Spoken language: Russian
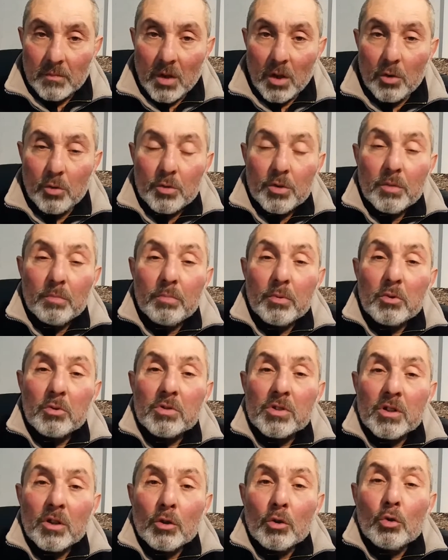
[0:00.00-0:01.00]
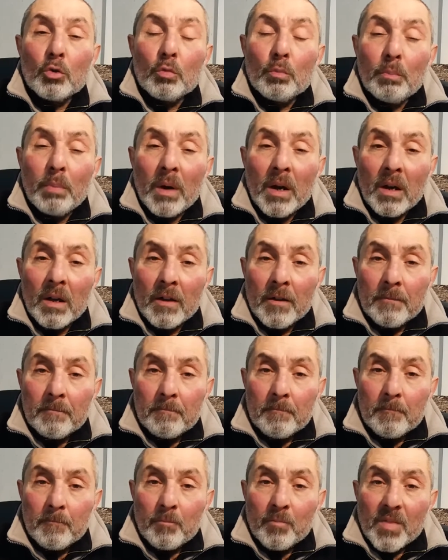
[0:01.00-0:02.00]
Люди просто тупо
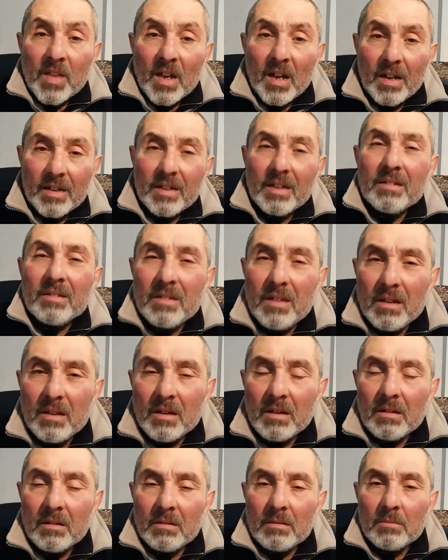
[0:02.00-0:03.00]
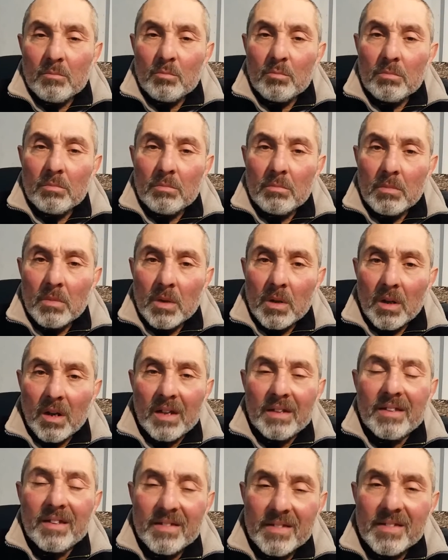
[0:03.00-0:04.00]
хотят денег,
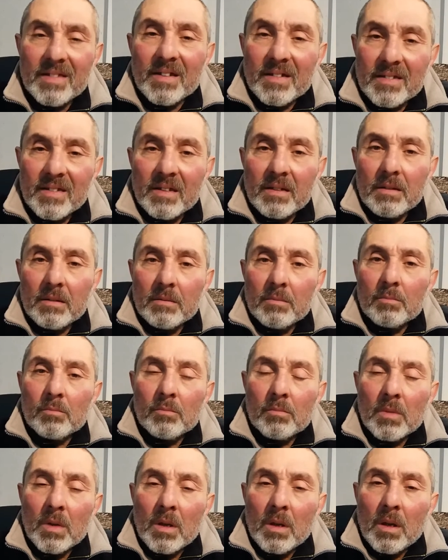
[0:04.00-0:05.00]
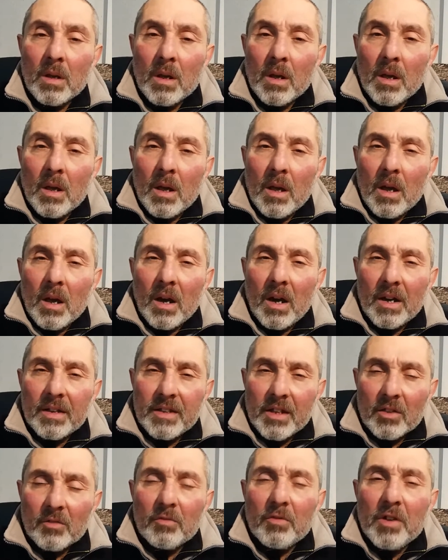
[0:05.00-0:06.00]
хотят секса,
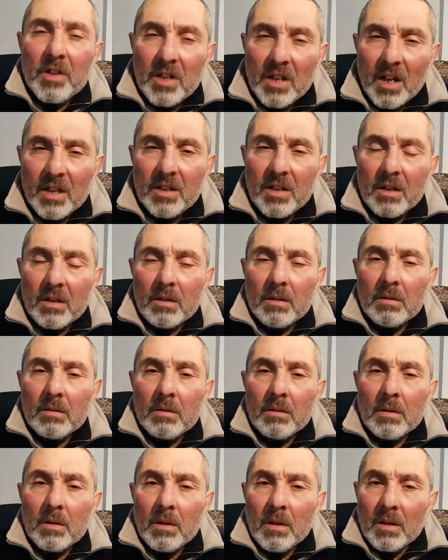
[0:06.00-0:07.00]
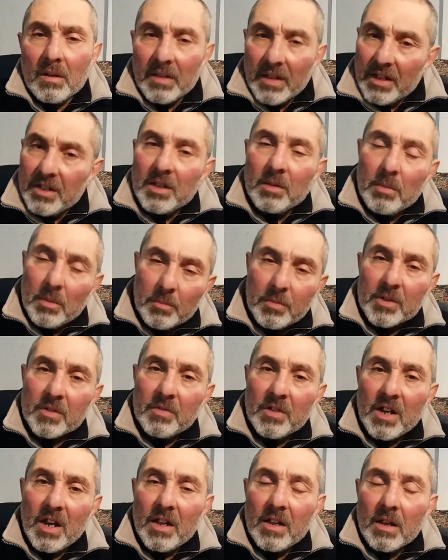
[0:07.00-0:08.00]
хотят влияния на теме
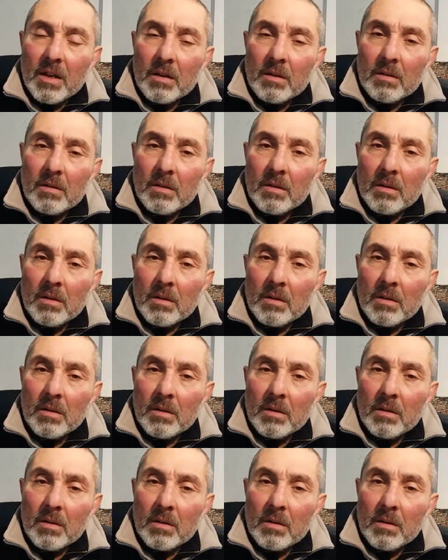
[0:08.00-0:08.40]
просветления.